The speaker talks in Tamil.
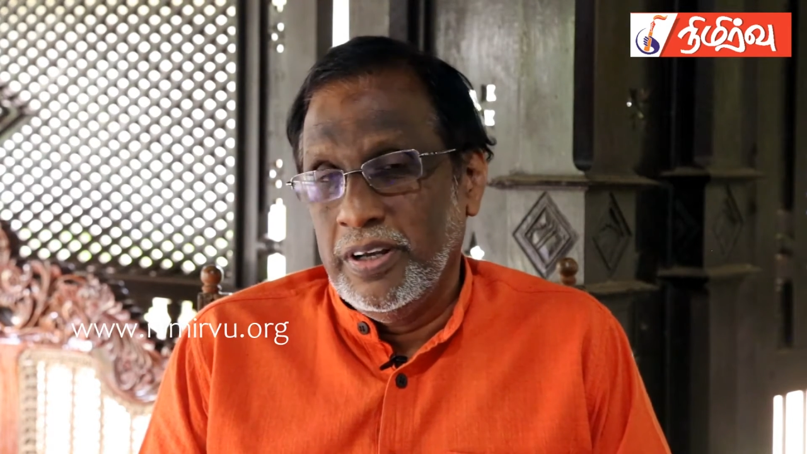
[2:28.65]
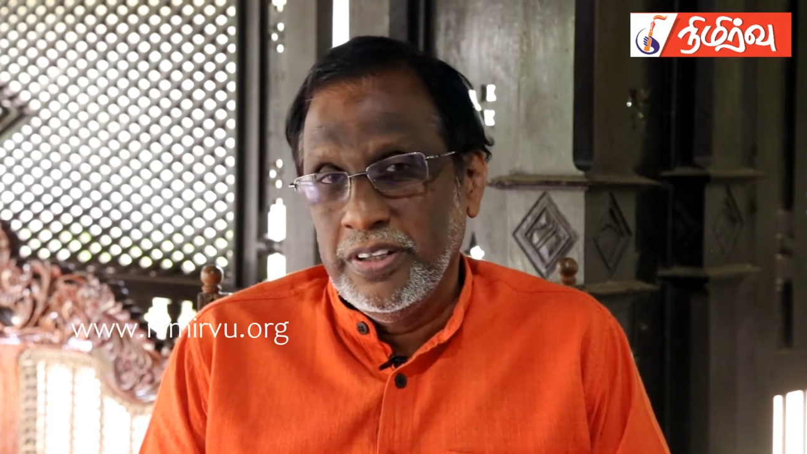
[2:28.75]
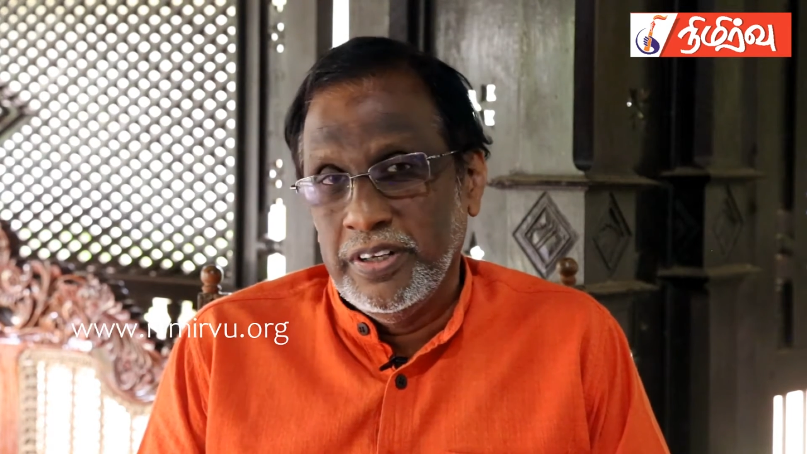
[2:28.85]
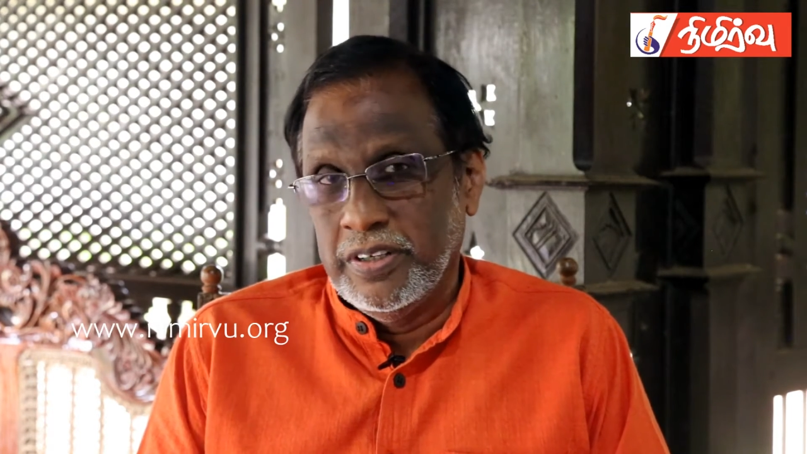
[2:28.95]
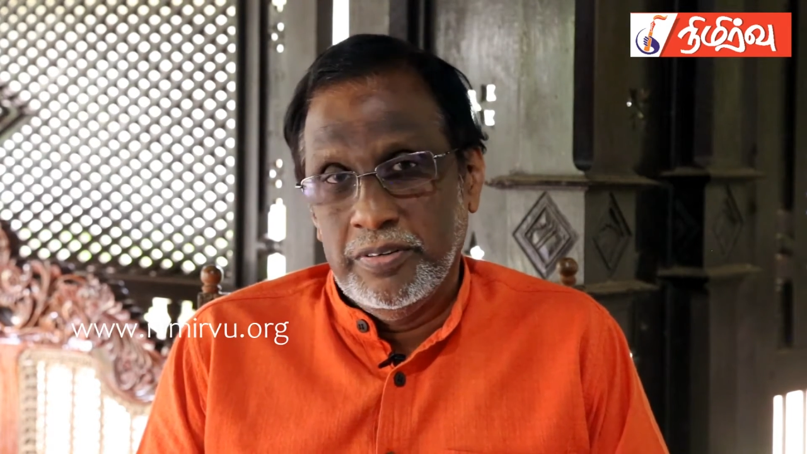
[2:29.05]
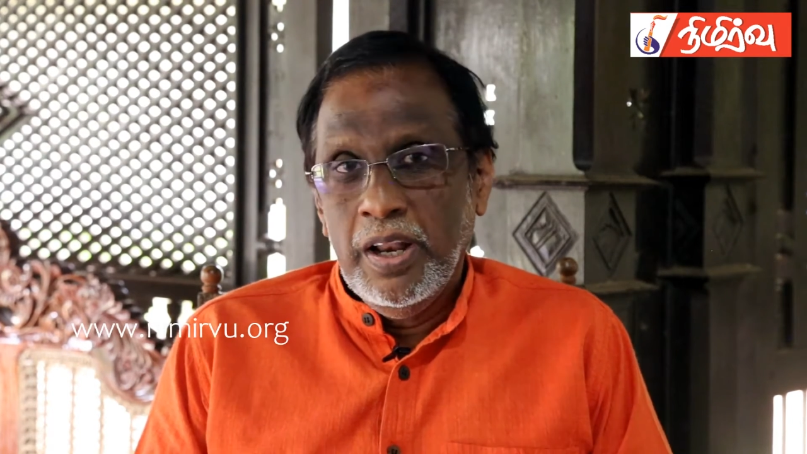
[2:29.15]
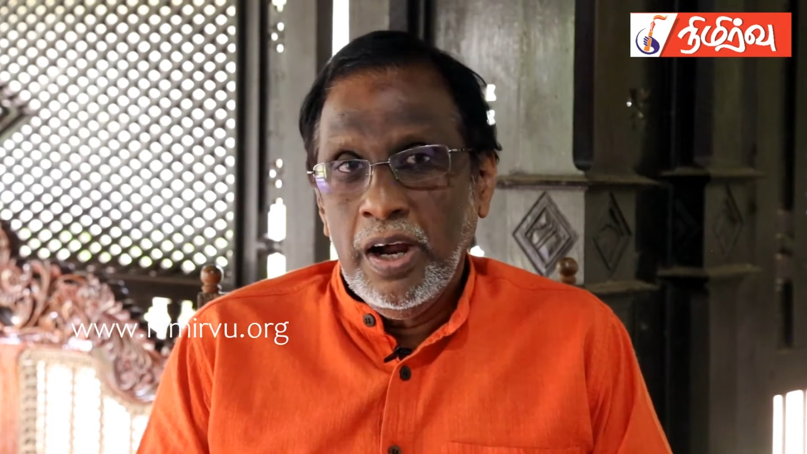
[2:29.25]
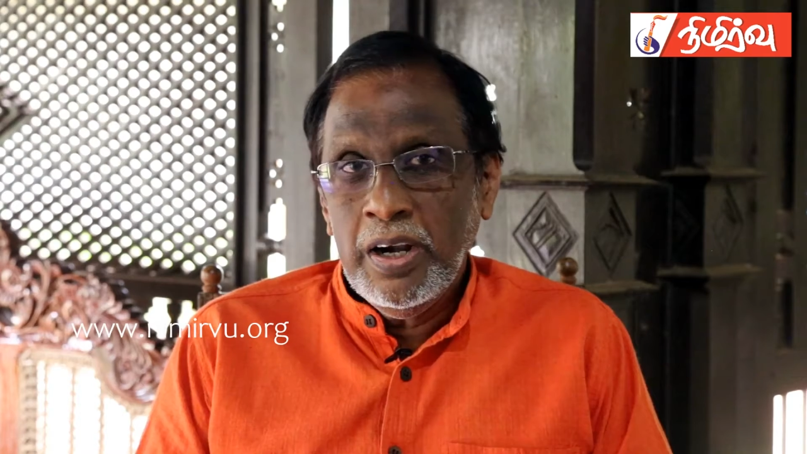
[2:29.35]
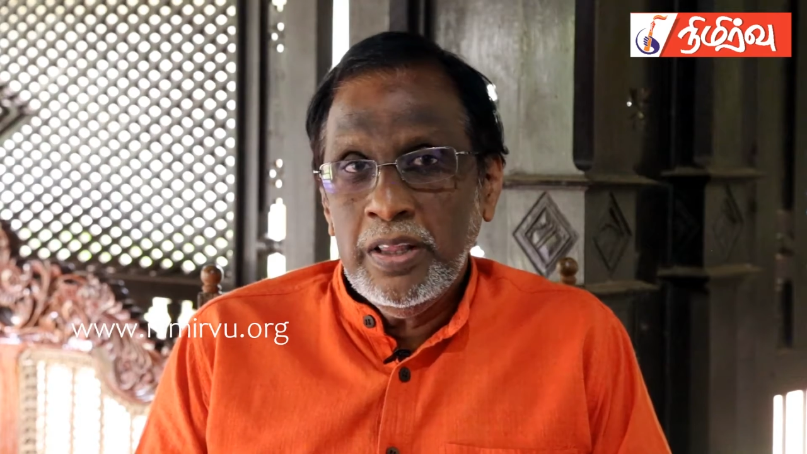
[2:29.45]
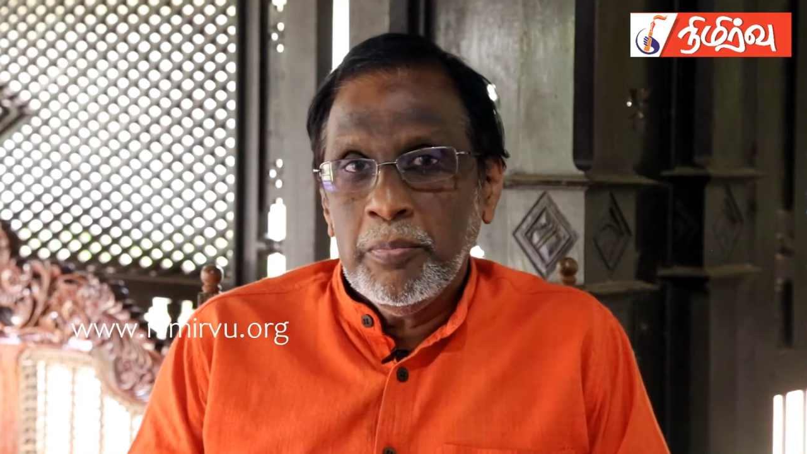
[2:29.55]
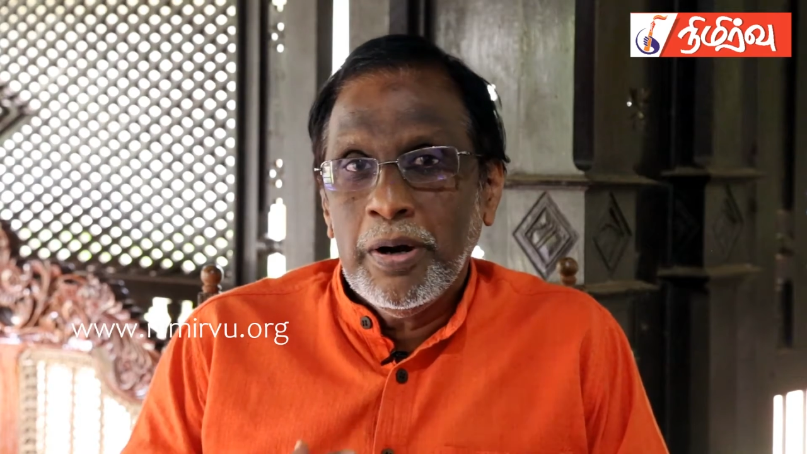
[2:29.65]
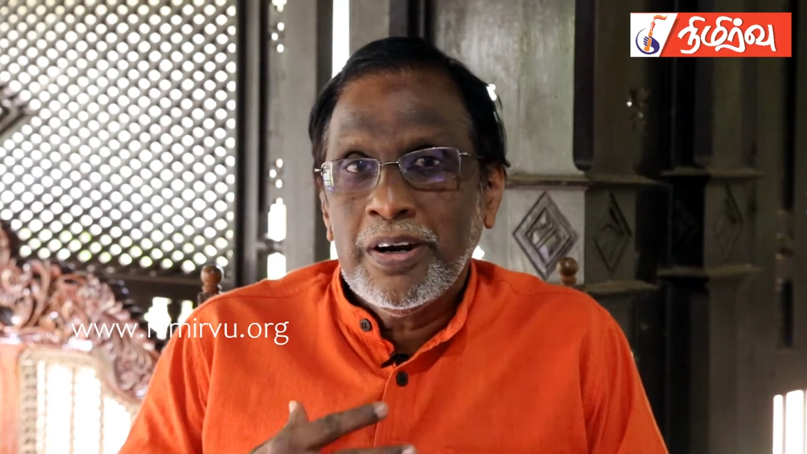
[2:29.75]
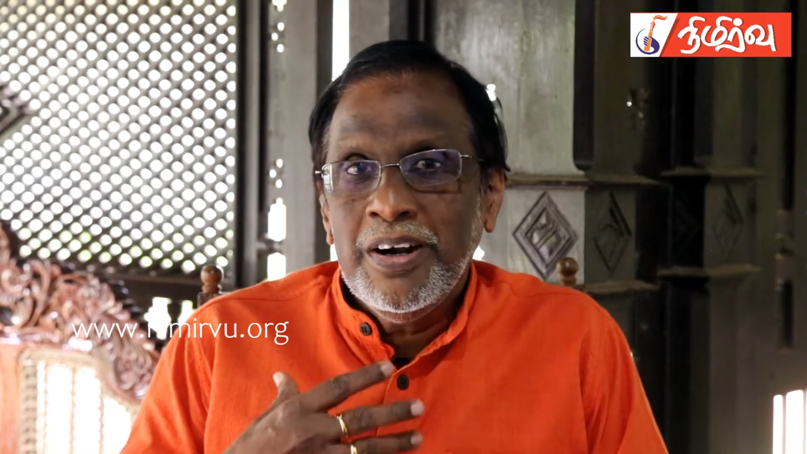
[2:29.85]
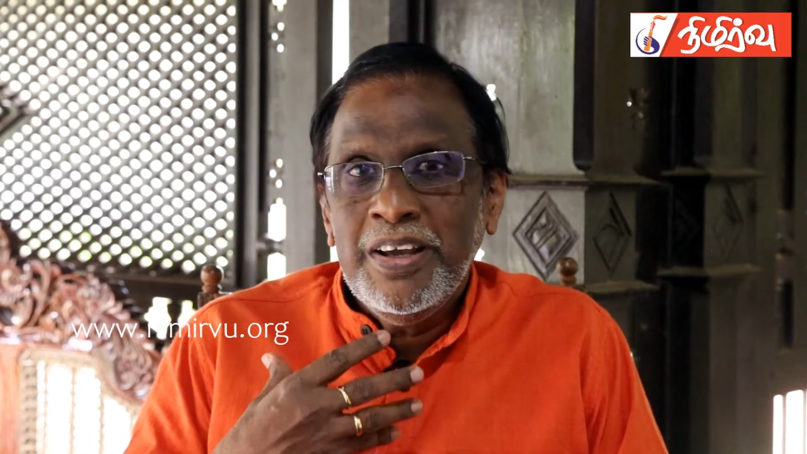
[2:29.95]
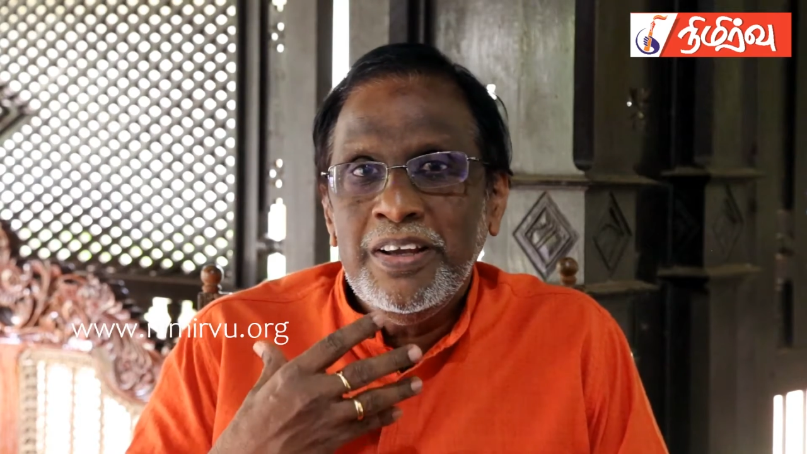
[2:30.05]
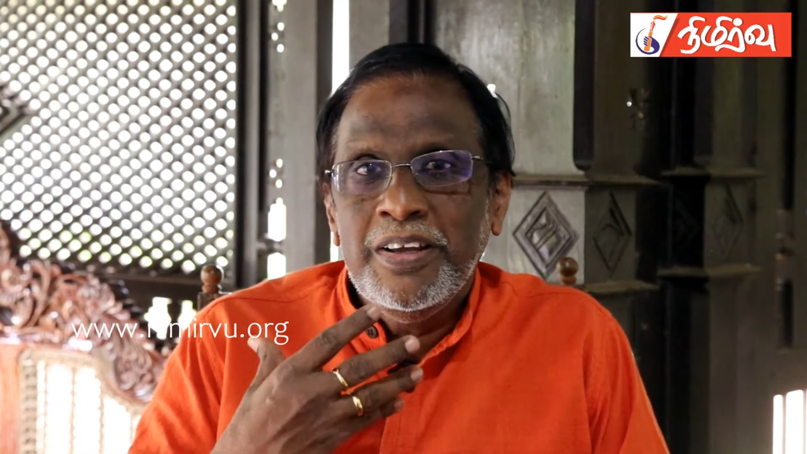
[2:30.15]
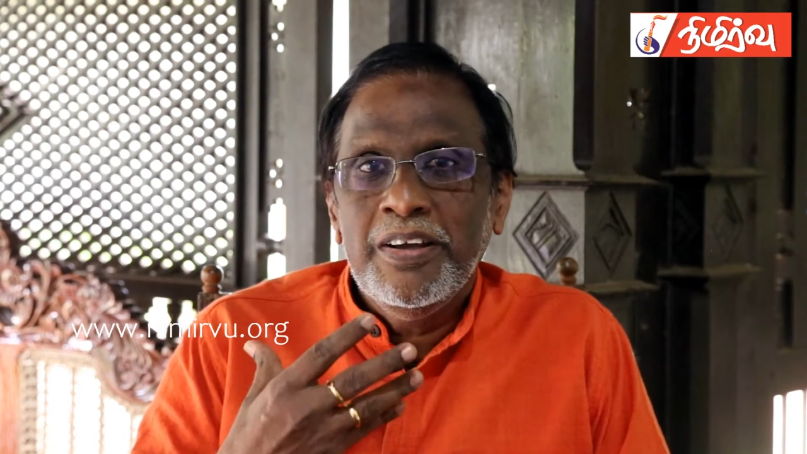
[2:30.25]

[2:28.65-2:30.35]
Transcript: அது இருக்கு நாங்கள் இந்த மக்களை